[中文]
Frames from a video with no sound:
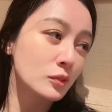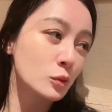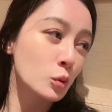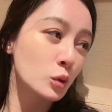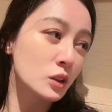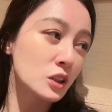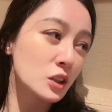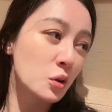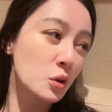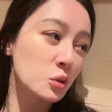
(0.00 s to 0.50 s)
我
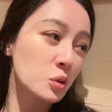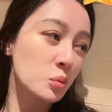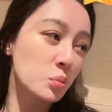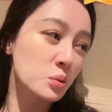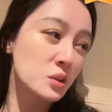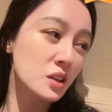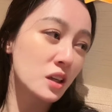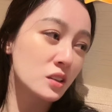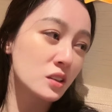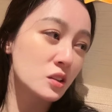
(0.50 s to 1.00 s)
以后都不
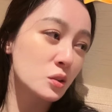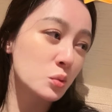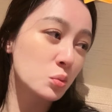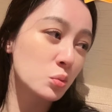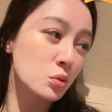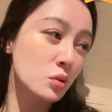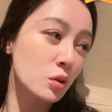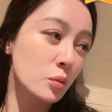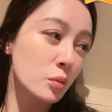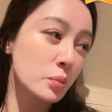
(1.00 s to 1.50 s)
想吃
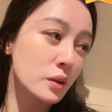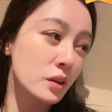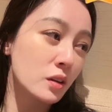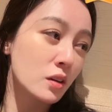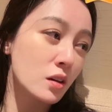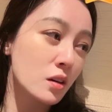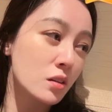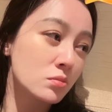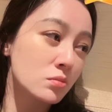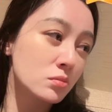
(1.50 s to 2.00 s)
芋头饼
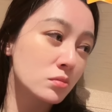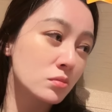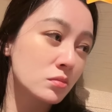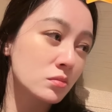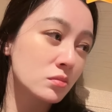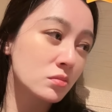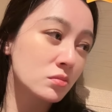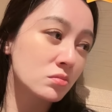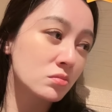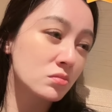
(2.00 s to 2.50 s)

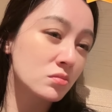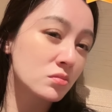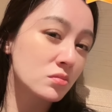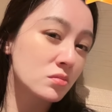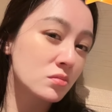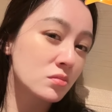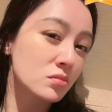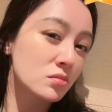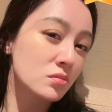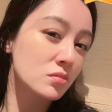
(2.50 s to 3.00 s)

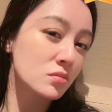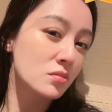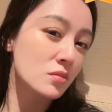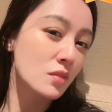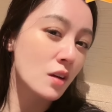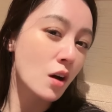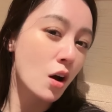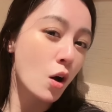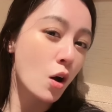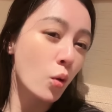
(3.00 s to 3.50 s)

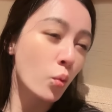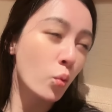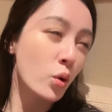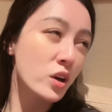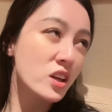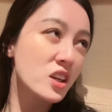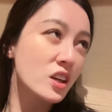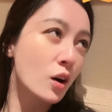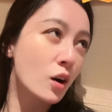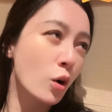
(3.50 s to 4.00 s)
了，我
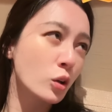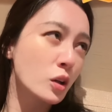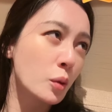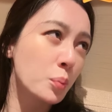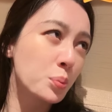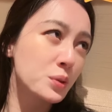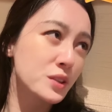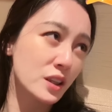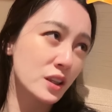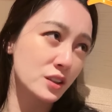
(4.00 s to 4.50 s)
以后都
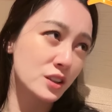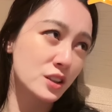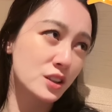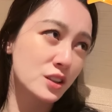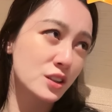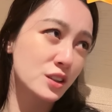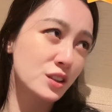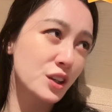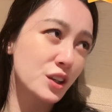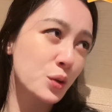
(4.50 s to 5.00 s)
不想
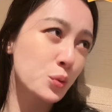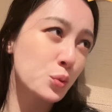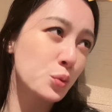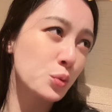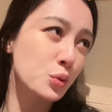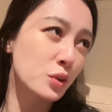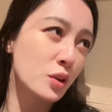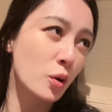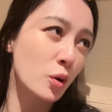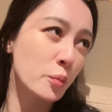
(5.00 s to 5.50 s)
吃那个
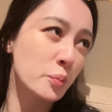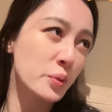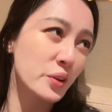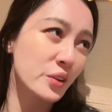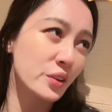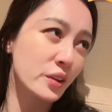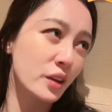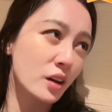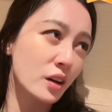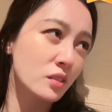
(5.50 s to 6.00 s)
芋头
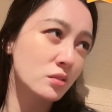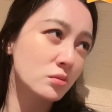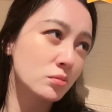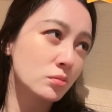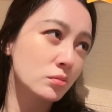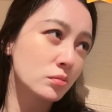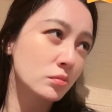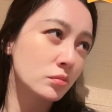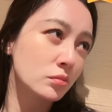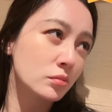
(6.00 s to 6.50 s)
饼了，
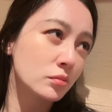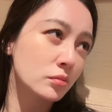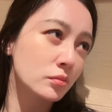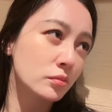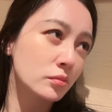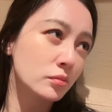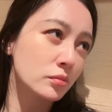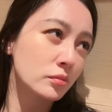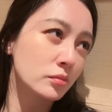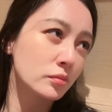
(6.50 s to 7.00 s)

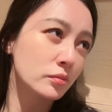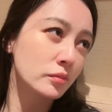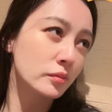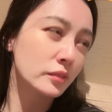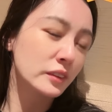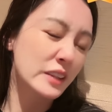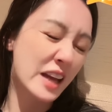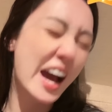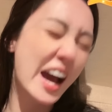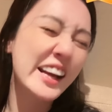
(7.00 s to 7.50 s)

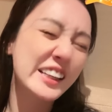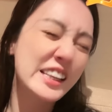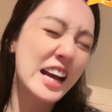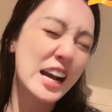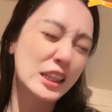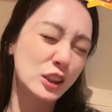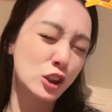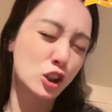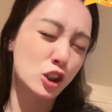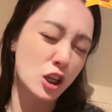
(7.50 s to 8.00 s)
太
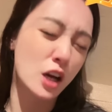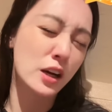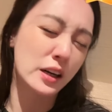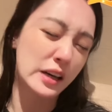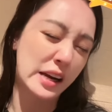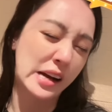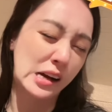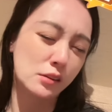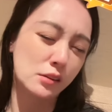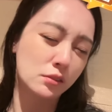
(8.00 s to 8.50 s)
难吃
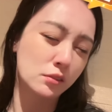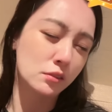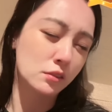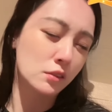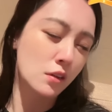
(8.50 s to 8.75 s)
了，